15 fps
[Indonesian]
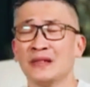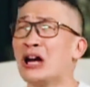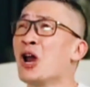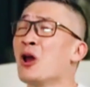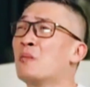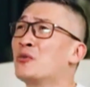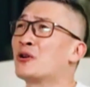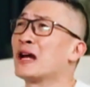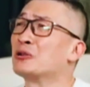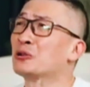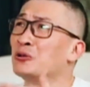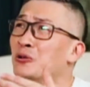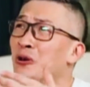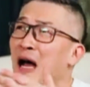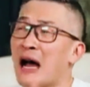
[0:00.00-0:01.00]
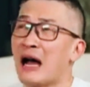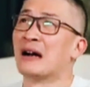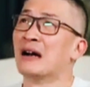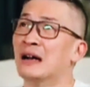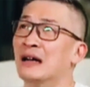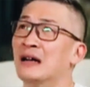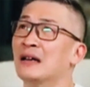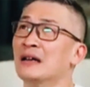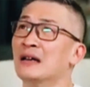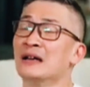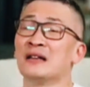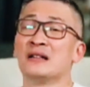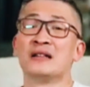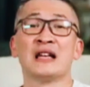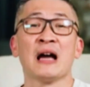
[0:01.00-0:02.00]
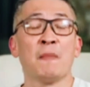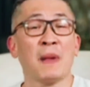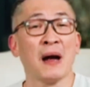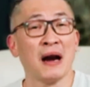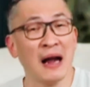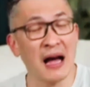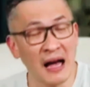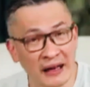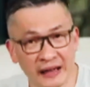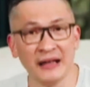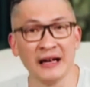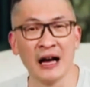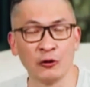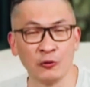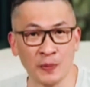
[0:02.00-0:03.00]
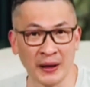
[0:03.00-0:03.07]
kalau bukan Tuhan, siapa lagi aku